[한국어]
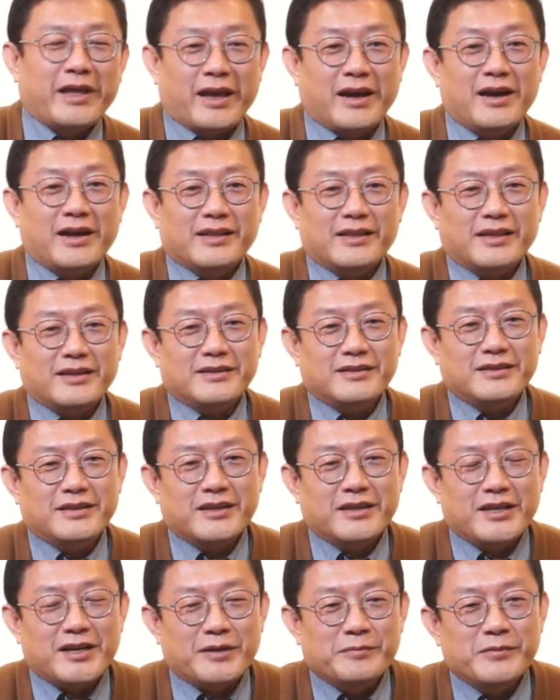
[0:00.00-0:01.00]
내가
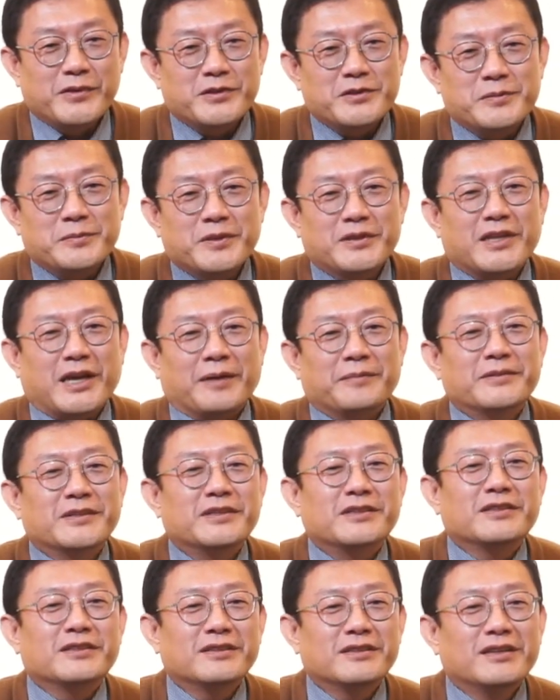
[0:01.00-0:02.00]
따뜻하게 안 봐주면
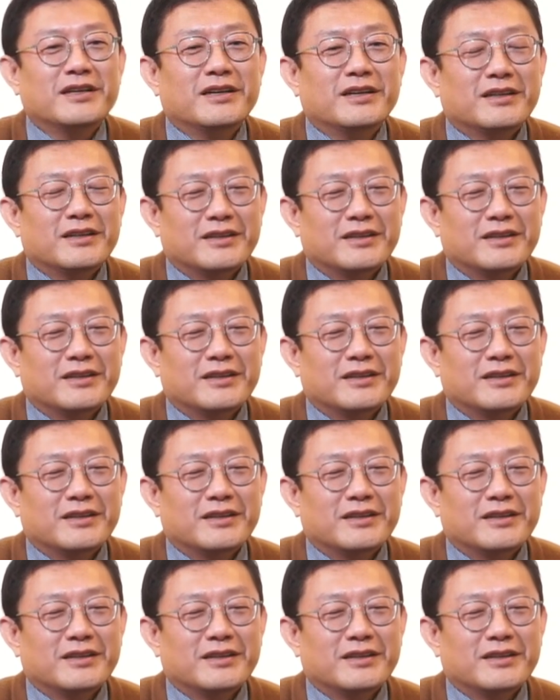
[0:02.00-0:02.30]
남들은